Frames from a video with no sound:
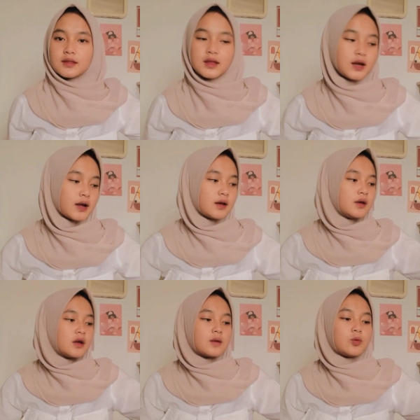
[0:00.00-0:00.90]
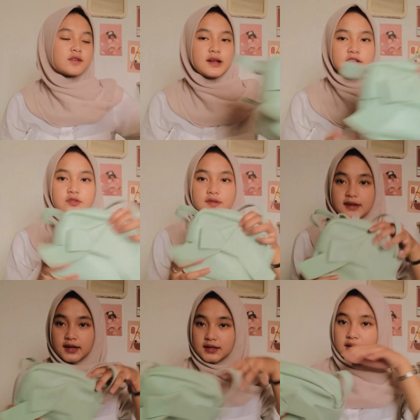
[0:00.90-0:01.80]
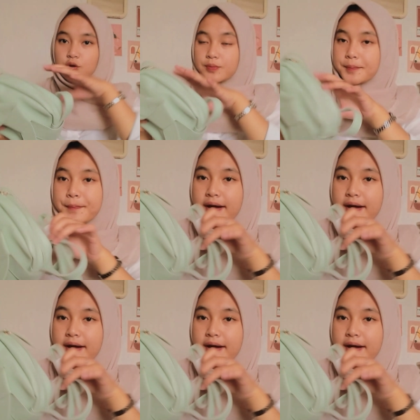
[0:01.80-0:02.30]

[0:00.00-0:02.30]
Nah buat selanjutnya ini yang nomor